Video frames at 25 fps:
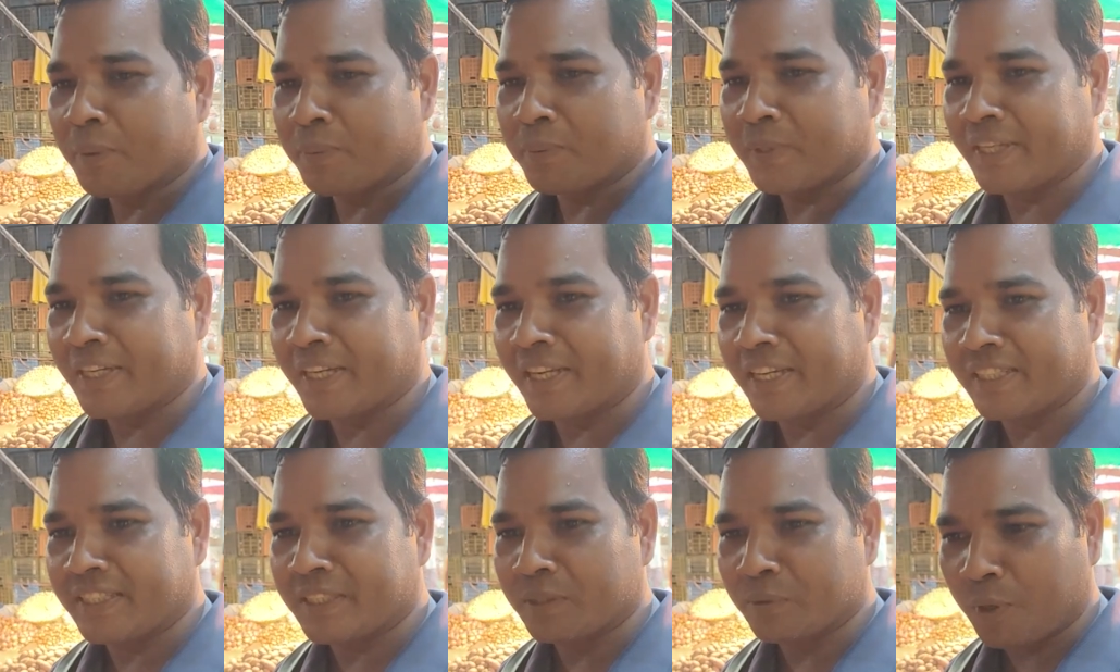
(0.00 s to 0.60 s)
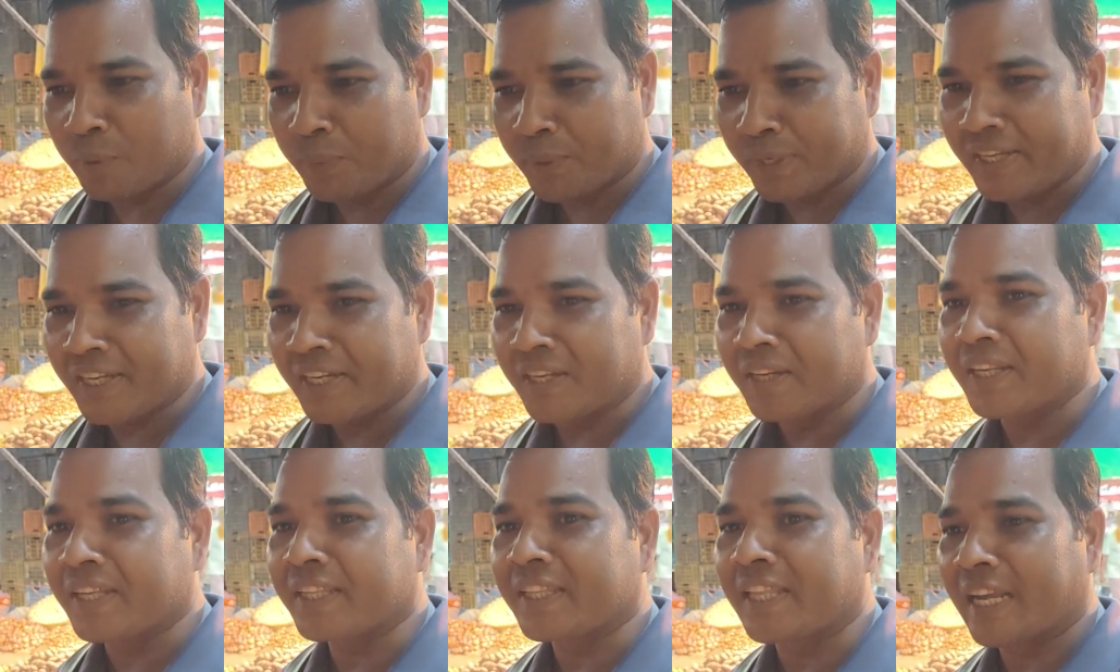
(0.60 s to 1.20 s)
ব্যবসায়ীরা যেভাবে
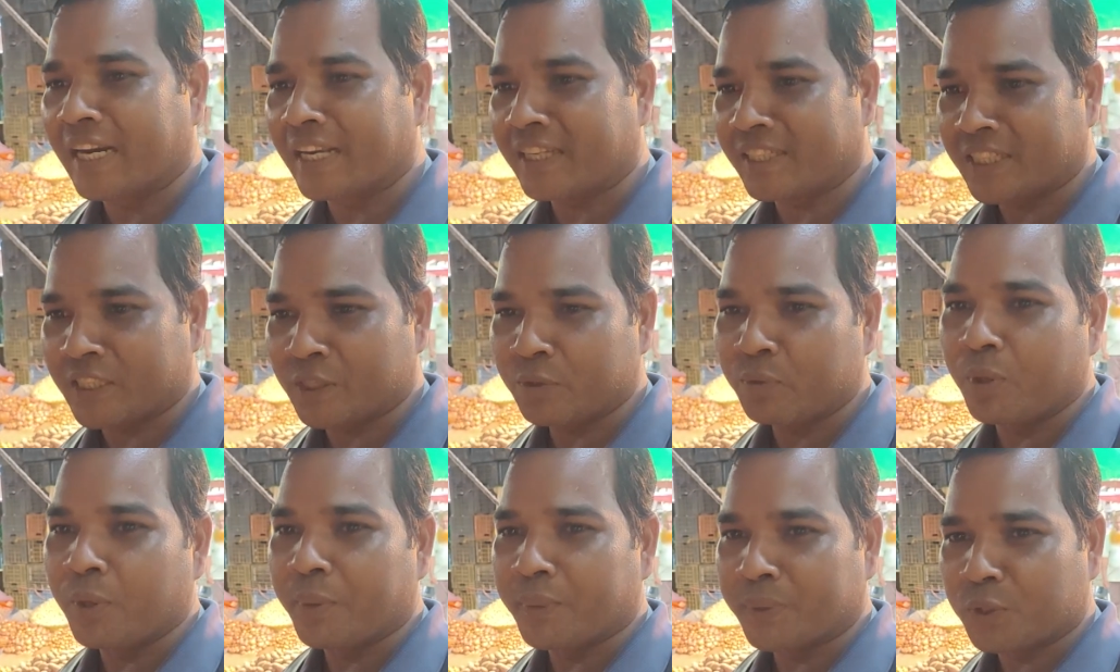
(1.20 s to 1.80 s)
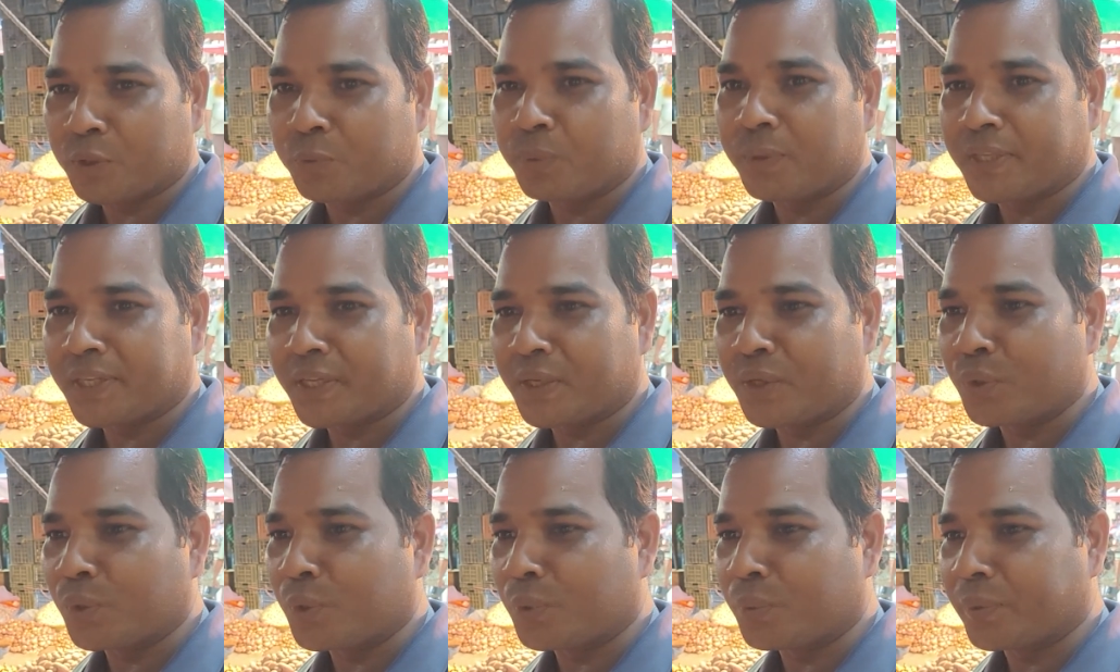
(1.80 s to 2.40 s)
কেনে তারা সেইভাবে তো
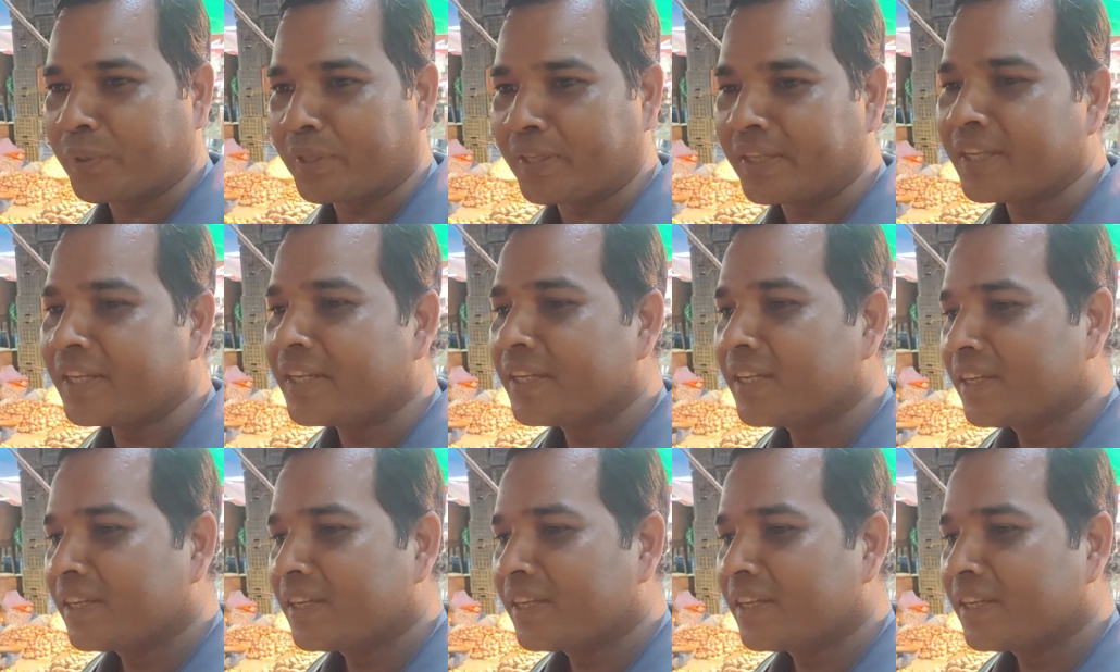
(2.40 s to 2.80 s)
বিক্রি করবে